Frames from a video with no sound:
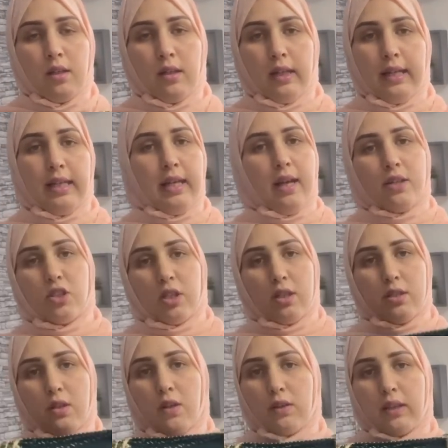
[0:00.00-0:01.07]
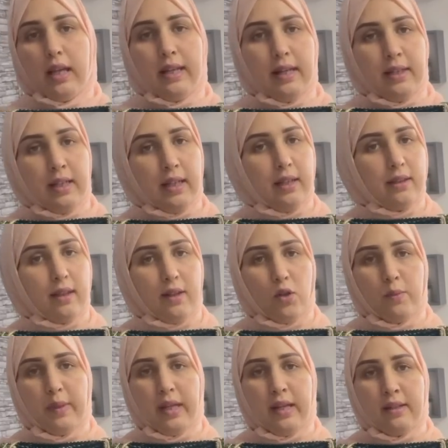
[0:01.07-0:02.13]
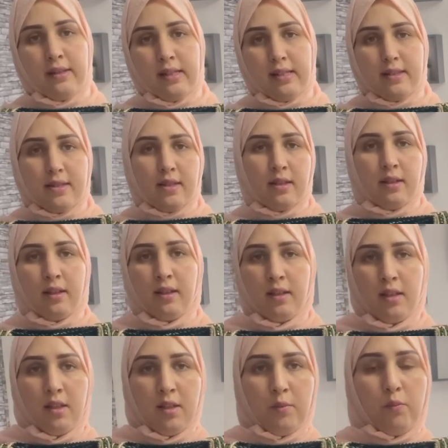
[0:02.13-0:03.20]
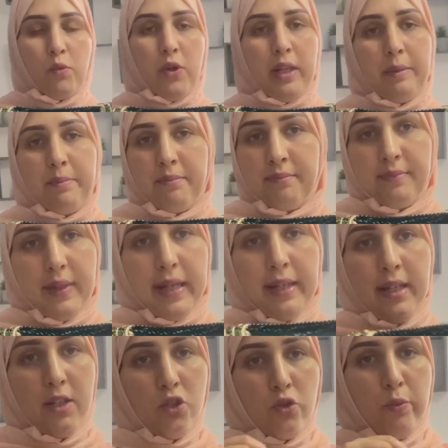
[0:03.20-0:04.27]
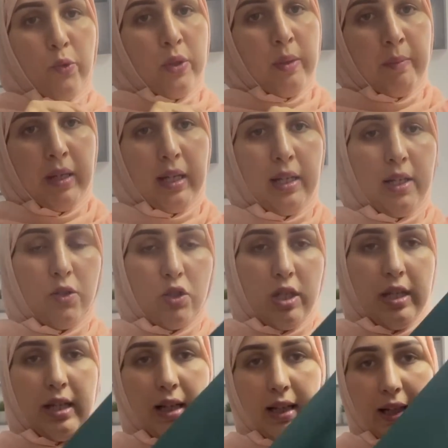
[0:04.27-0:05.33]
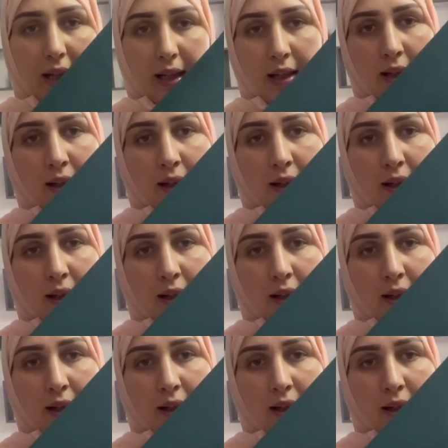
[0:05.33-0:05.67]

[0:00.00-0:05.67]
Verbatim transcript: اي حاجه كتحطها يعني كيطيروا بها الناس مهم انا عجبوني ما خلاوش ليا العقل